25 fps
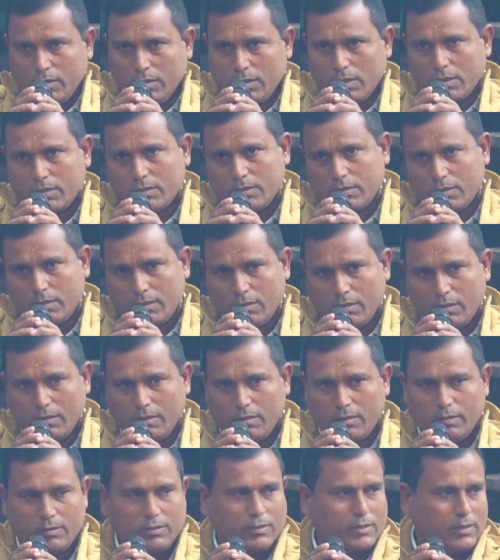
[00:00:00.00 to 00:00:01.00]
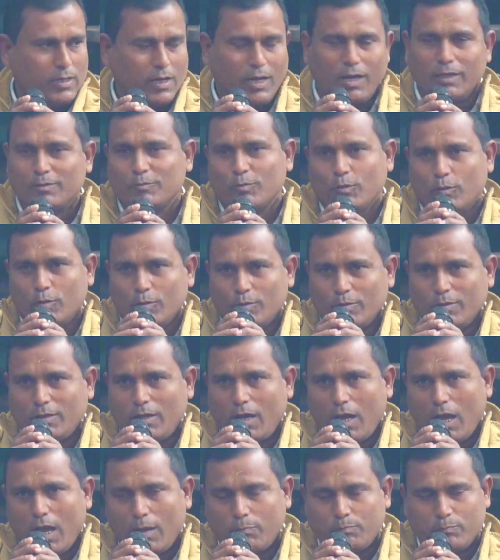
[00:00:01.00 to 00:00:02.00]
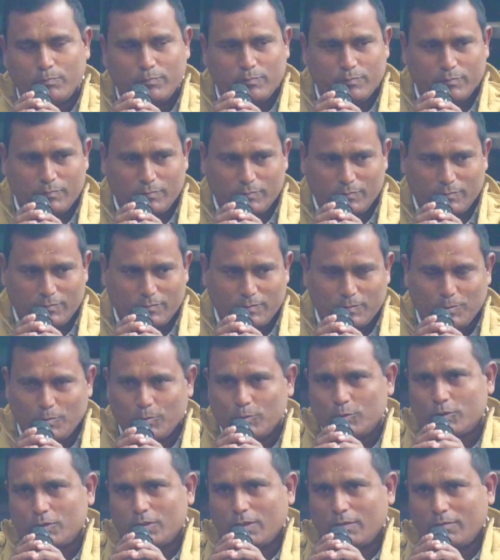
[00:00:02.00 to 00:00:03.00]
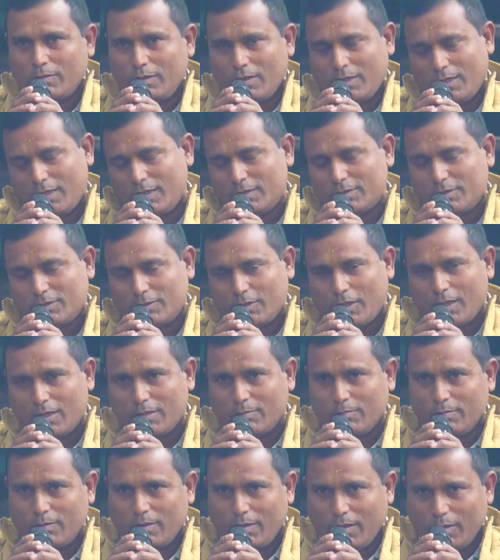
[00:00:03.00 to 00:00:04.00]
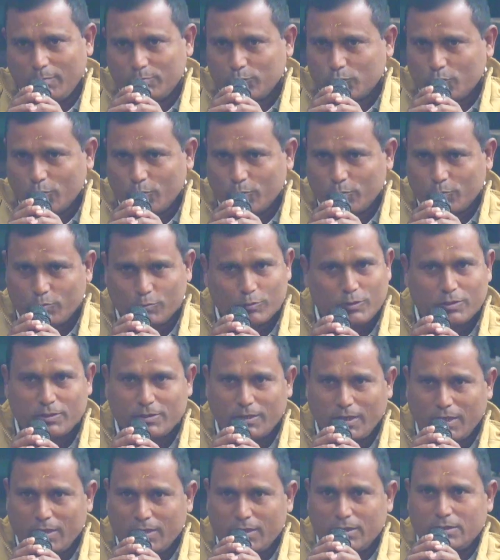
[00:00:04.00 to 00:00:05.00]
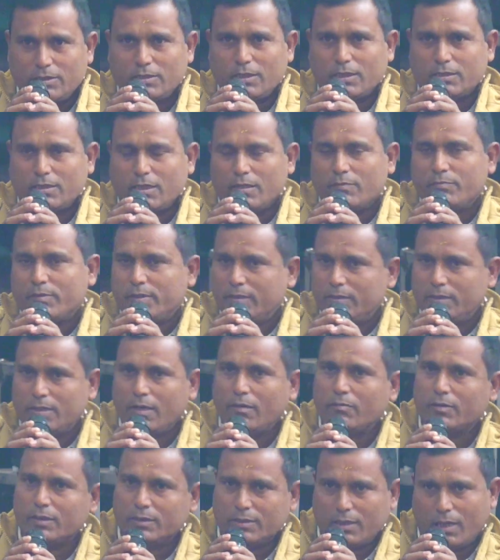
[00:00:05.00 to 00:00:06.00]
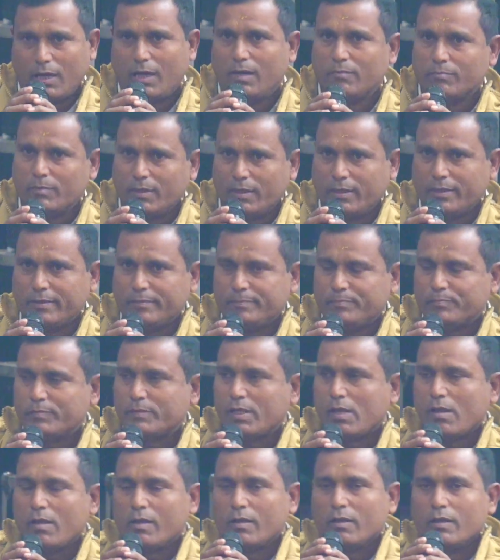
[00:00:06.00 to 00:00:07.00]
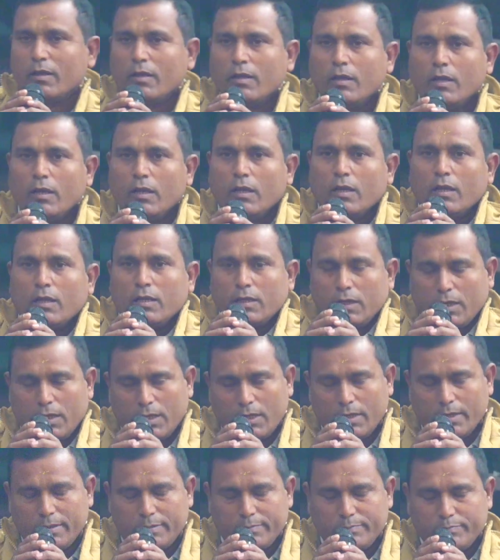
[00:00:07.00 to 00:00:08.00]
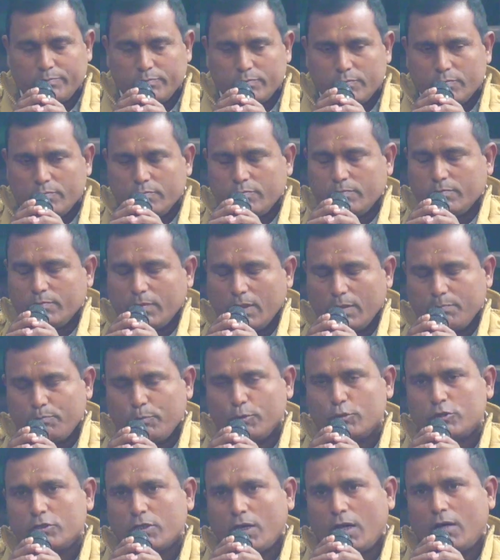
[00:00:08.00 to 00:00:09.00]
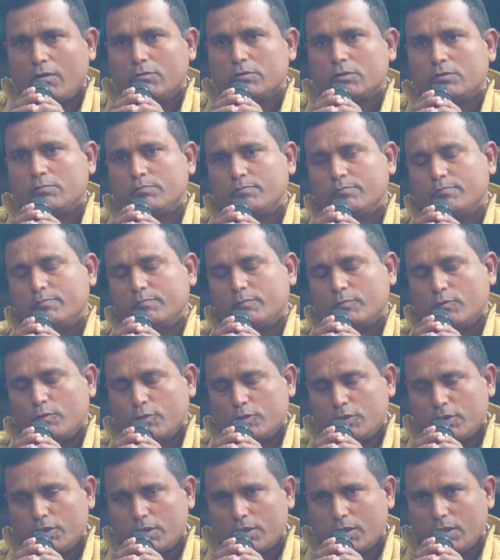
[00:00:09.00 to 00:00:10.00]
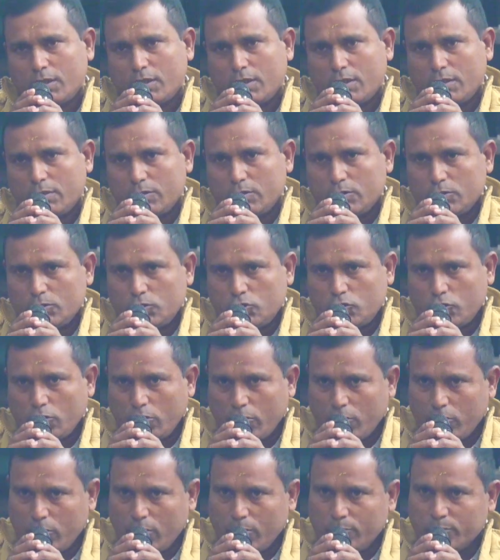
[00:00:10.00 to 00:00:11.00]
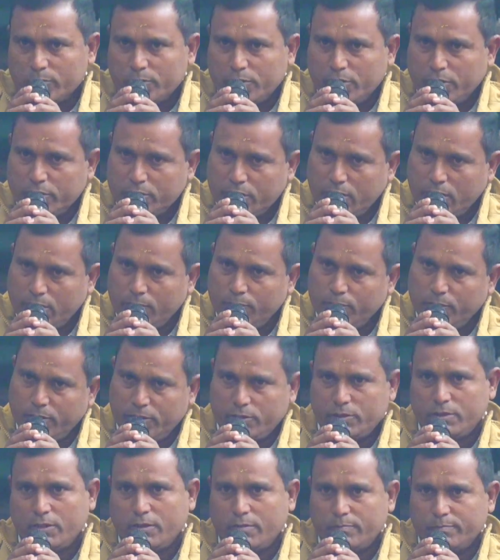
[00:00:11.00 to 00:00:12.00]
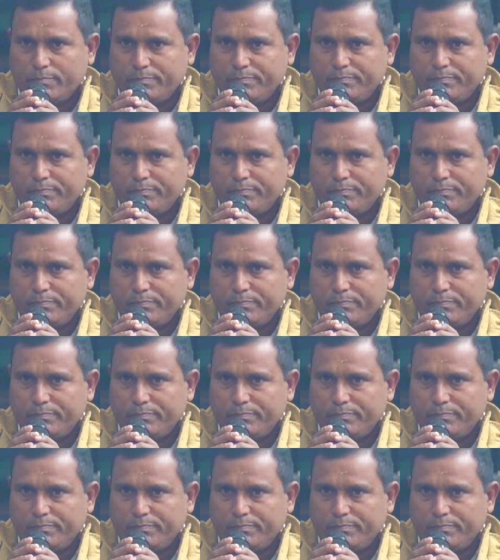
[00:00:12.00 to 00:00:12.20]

एक यहाँ तो आप गुरु सर हैं सर हम तो कुछ कह नहीं सकते वृंदावन धाम है ये मैं पूछ रहा हूँ गुरु जी की शरणम कीर्तनम भजनम